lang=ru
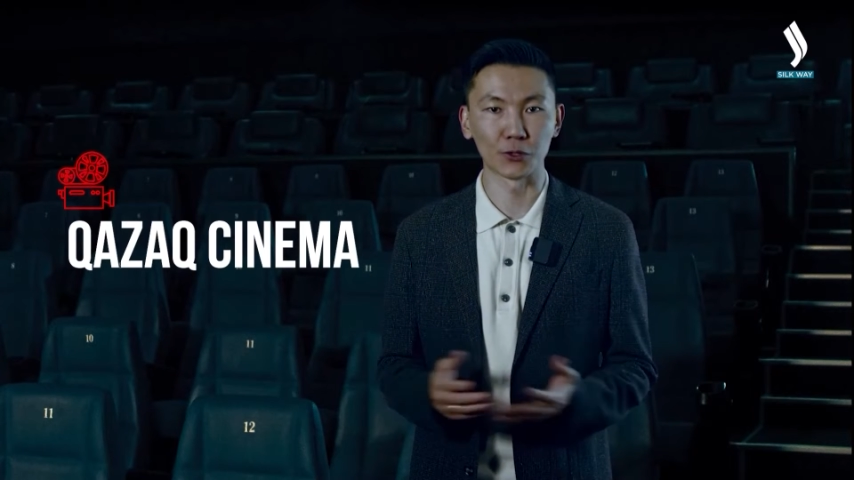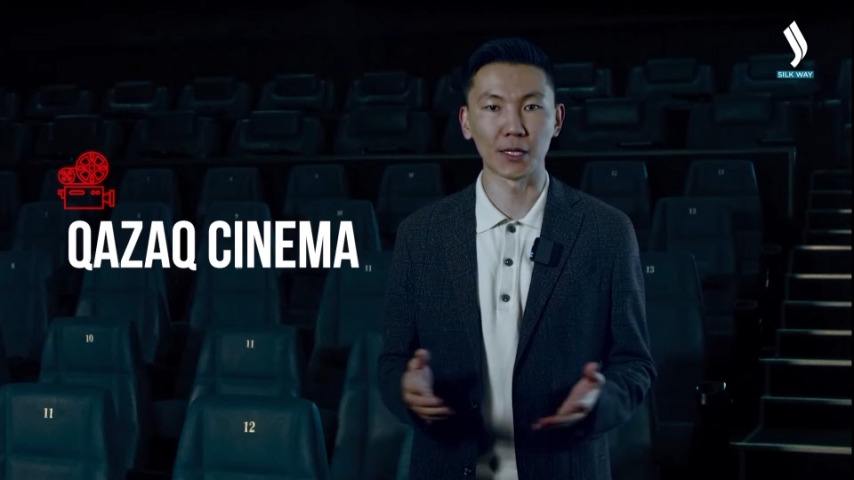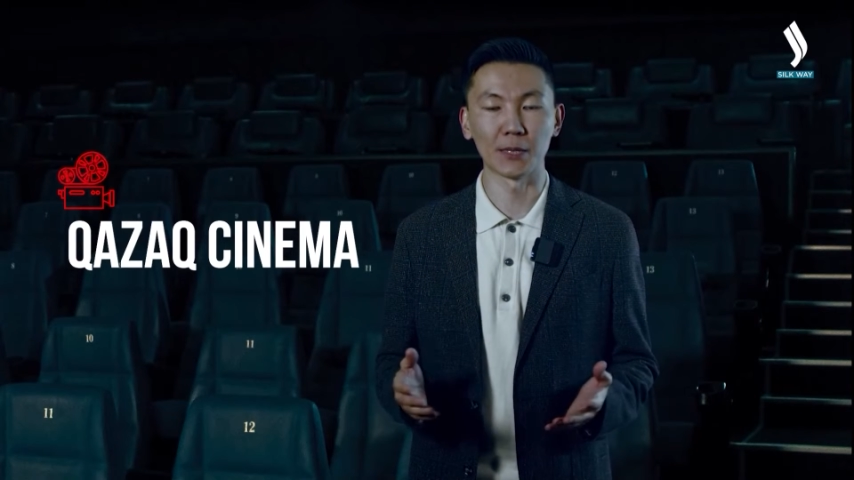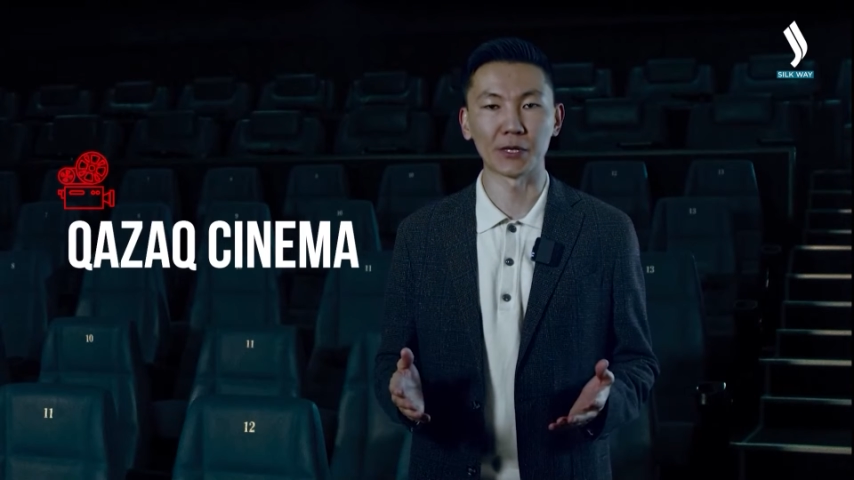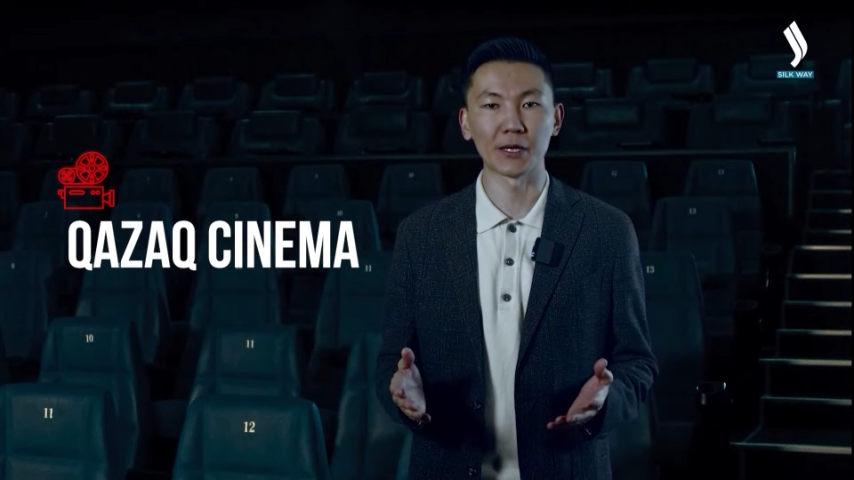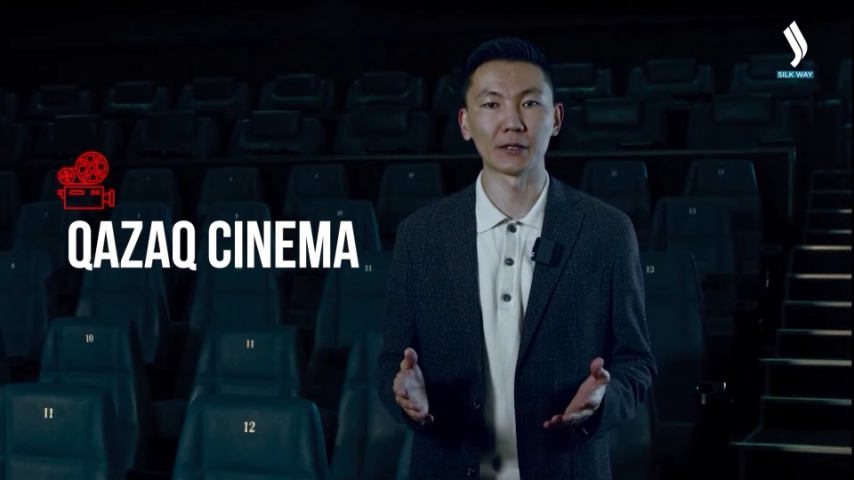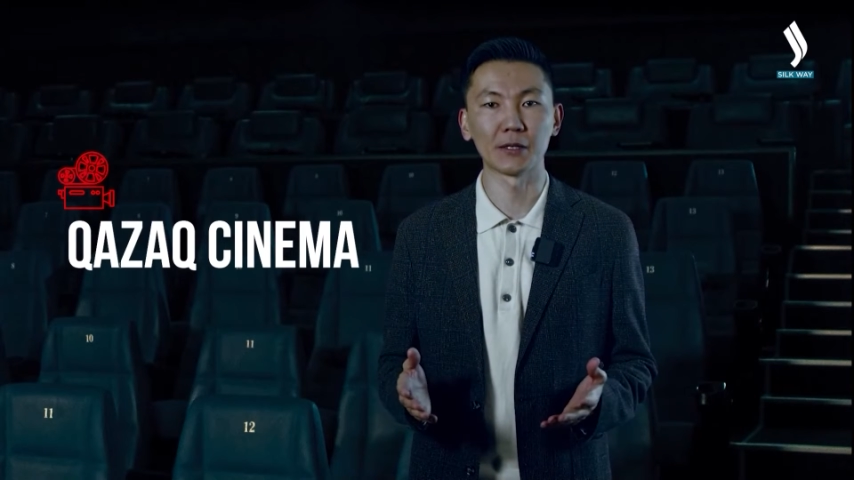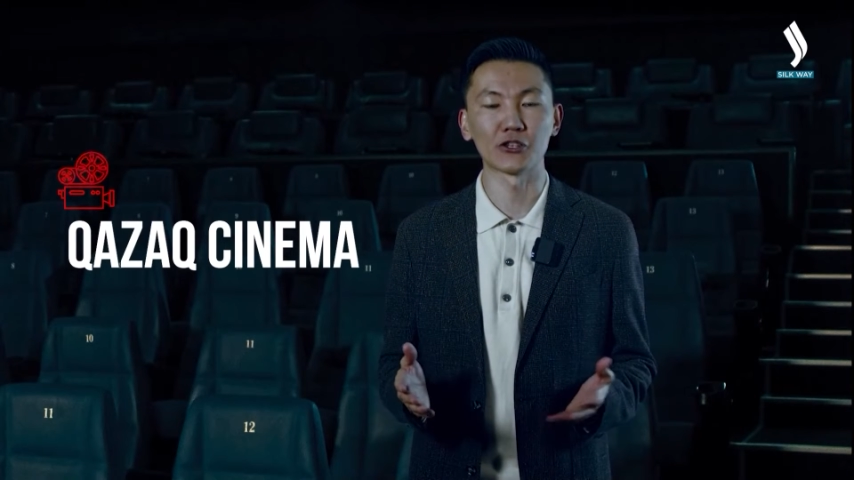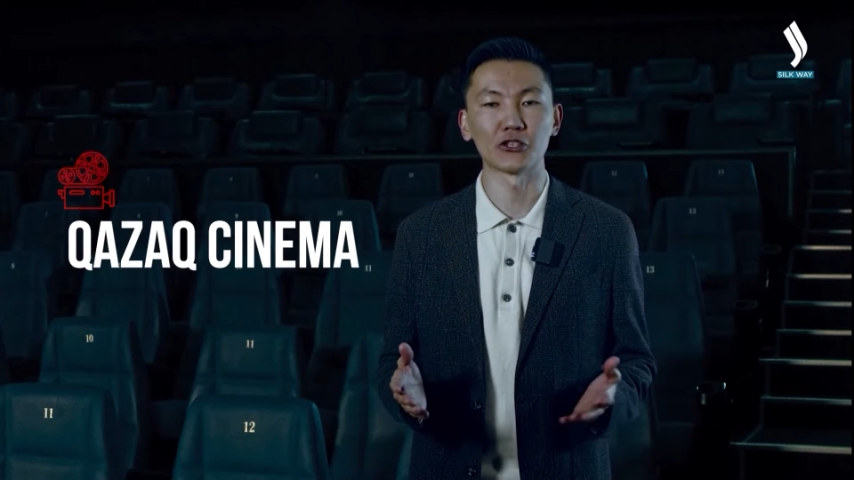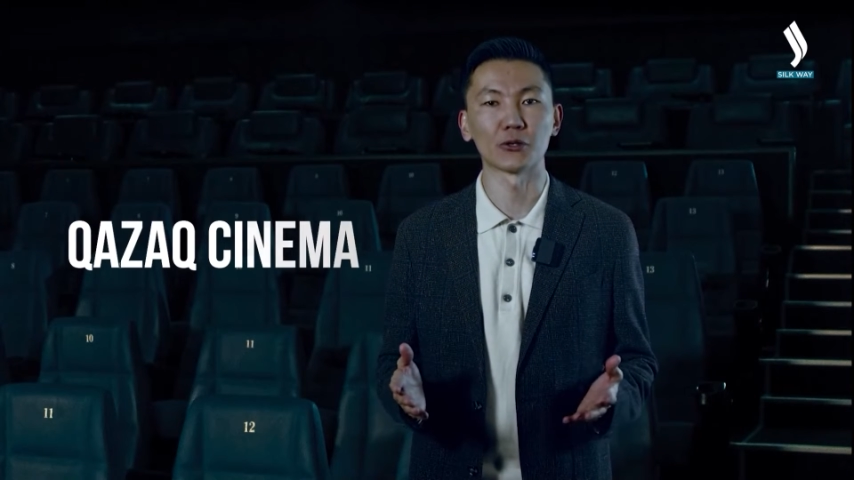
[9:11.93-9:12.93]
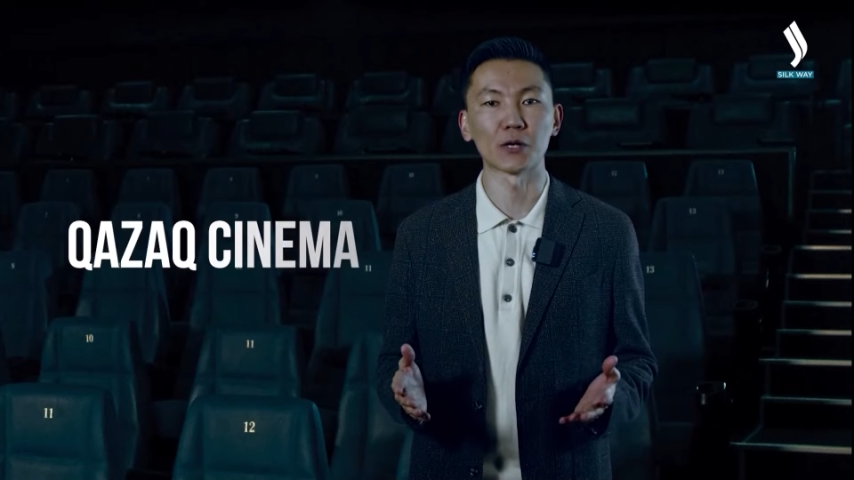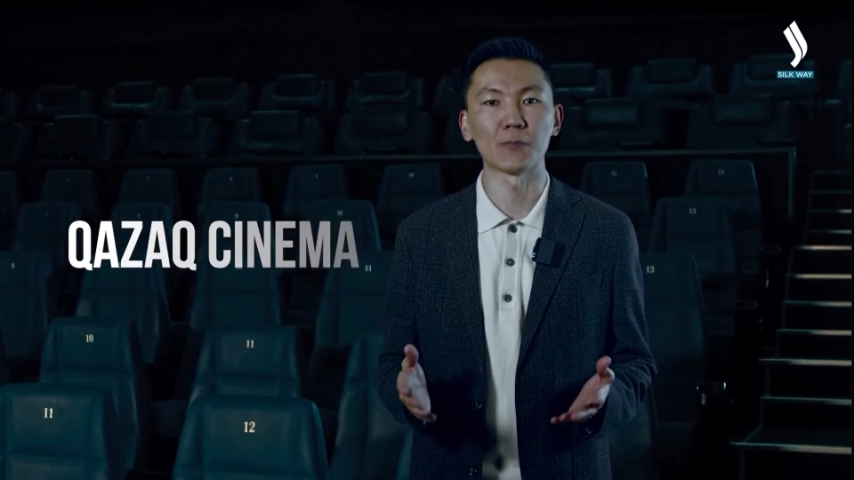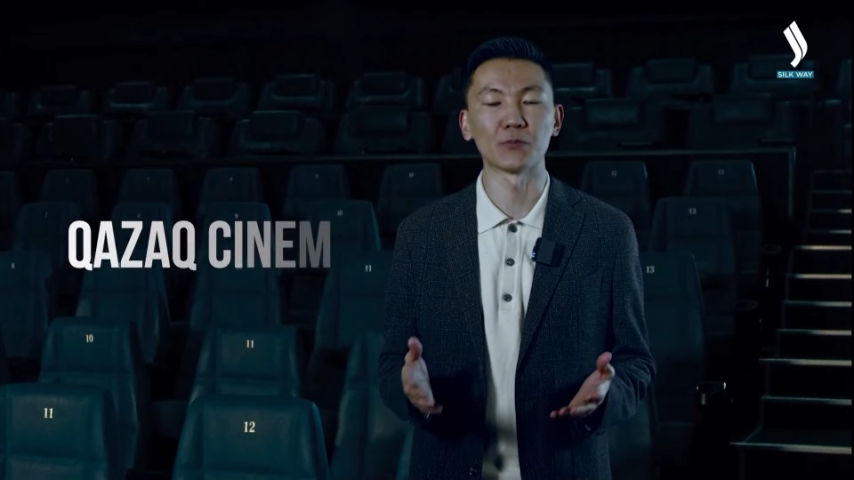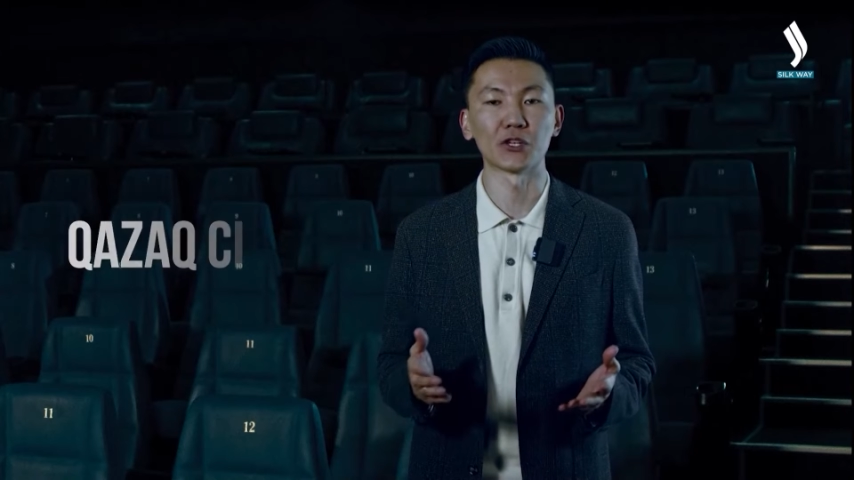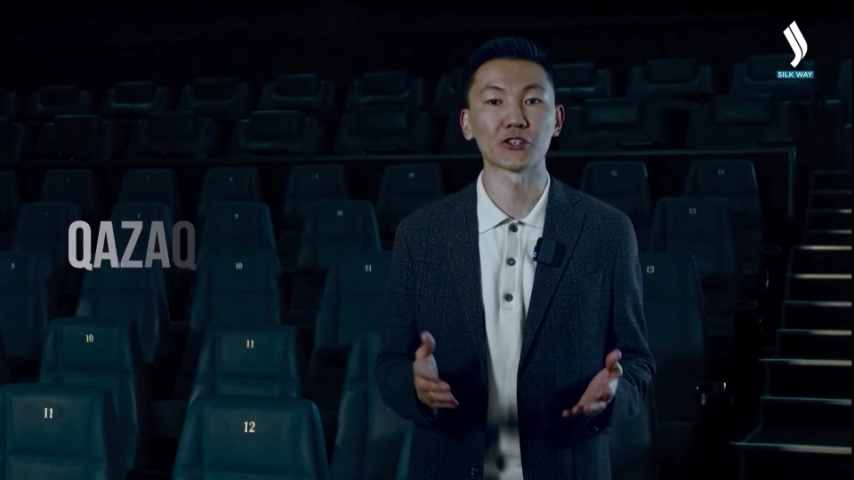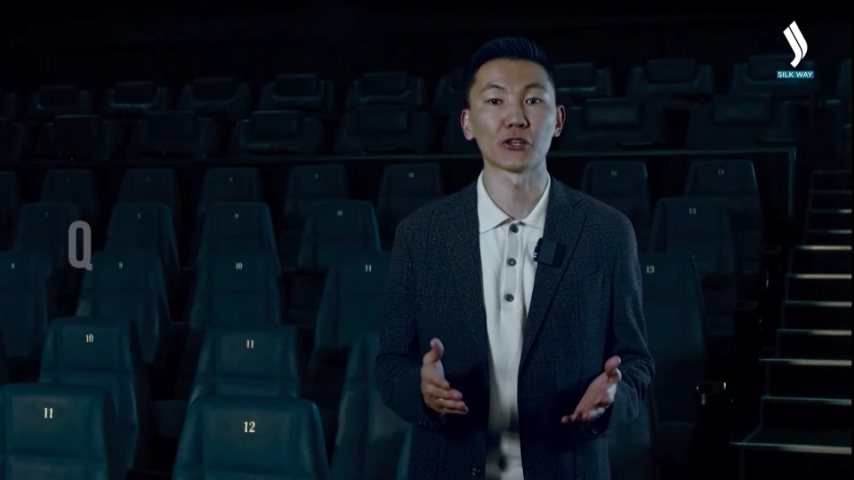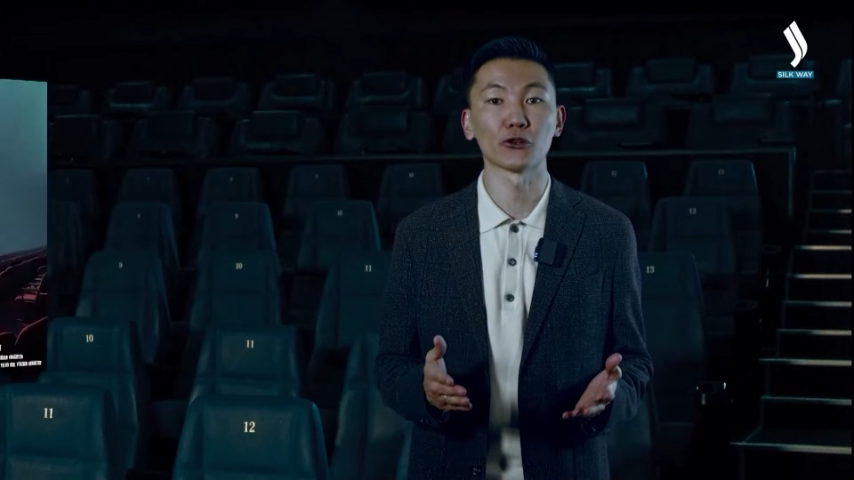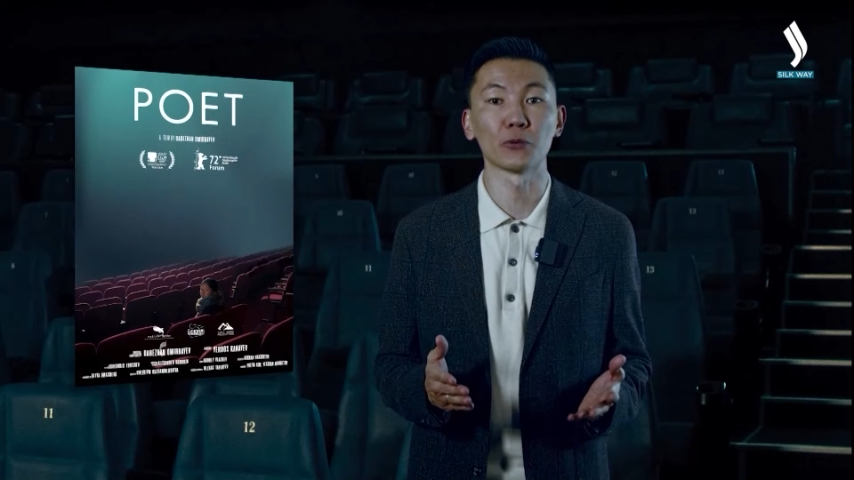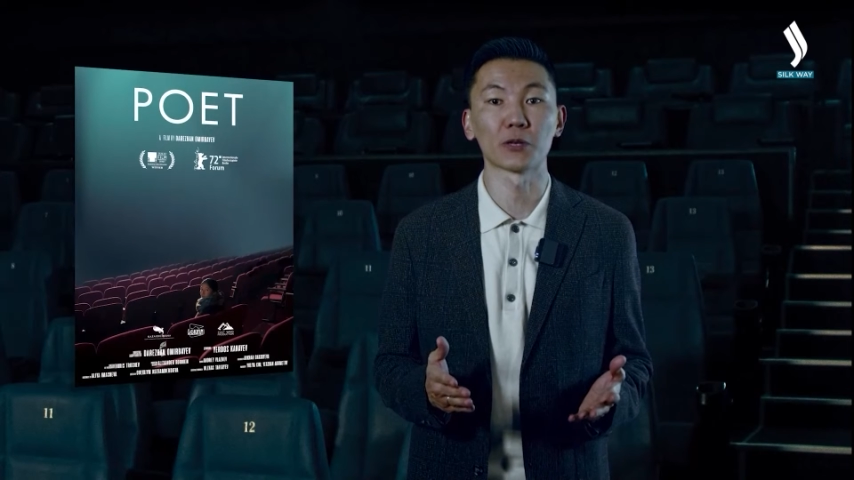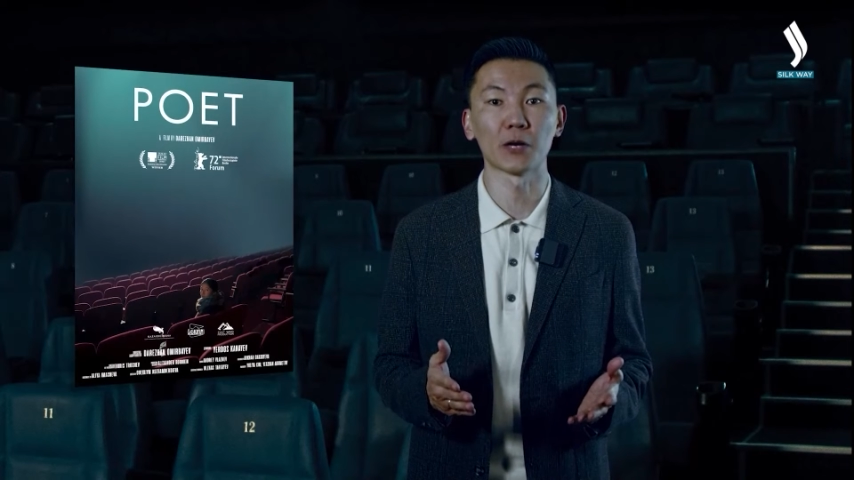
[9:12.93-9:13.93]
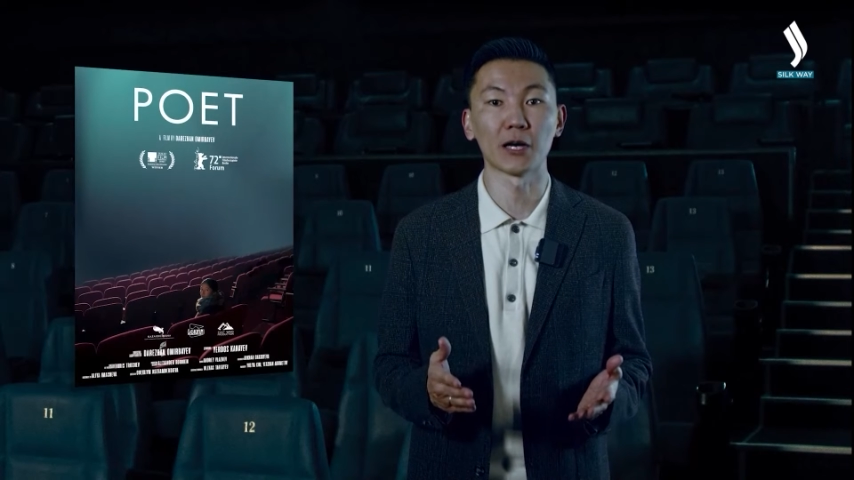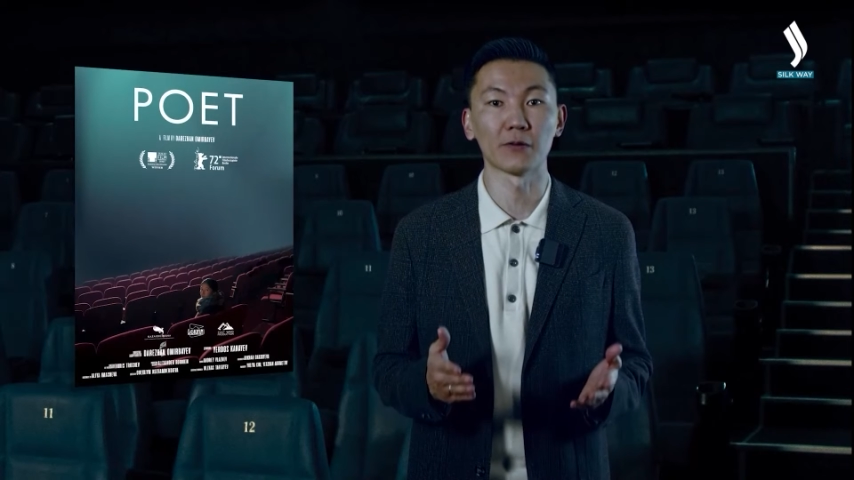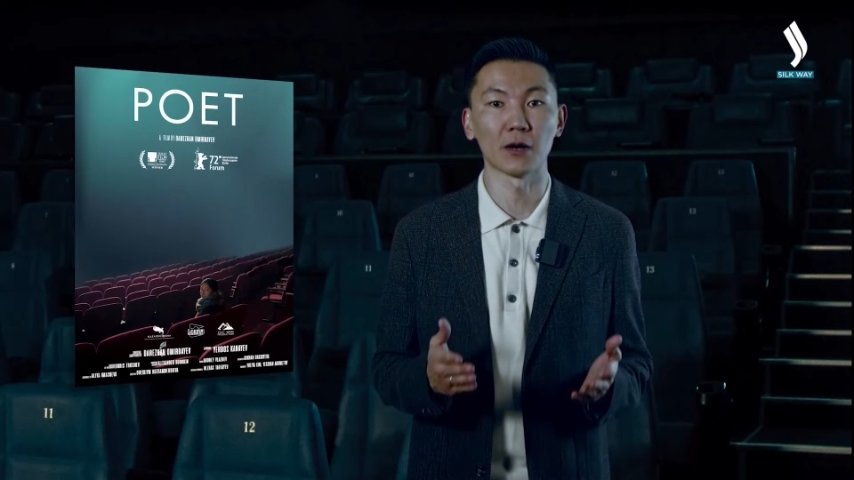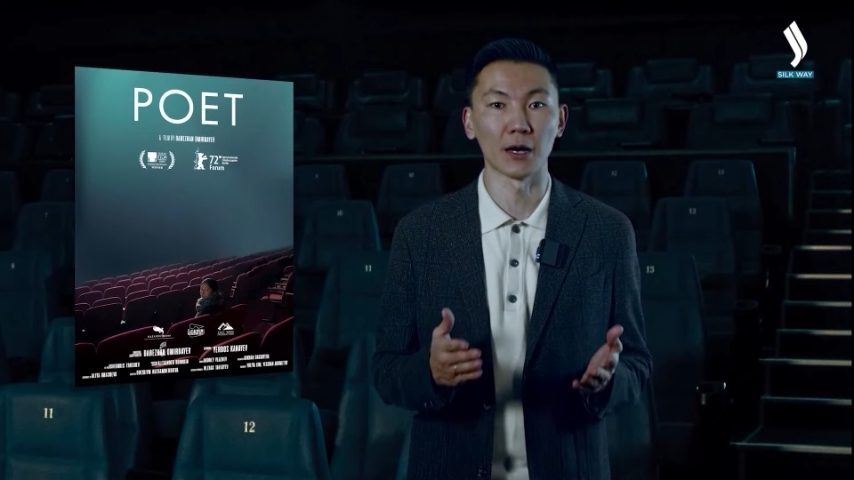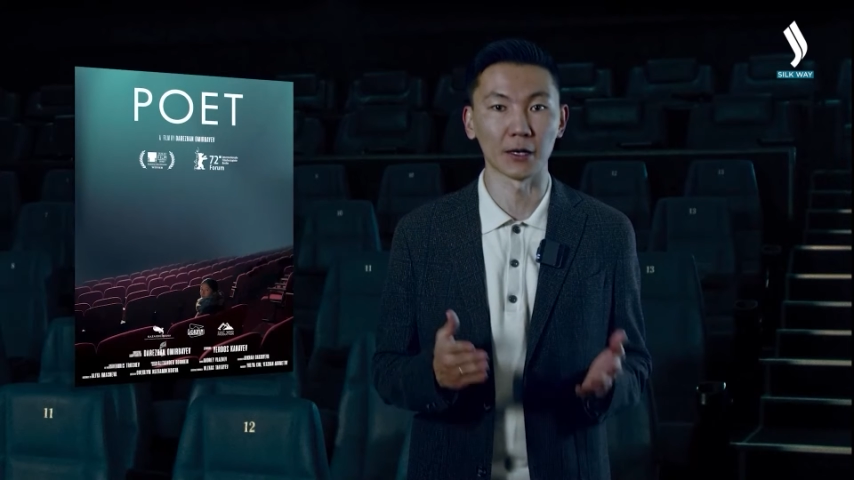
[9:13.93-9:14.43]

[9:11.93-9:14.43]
стали проекты режиссера Дарижана Омирбаева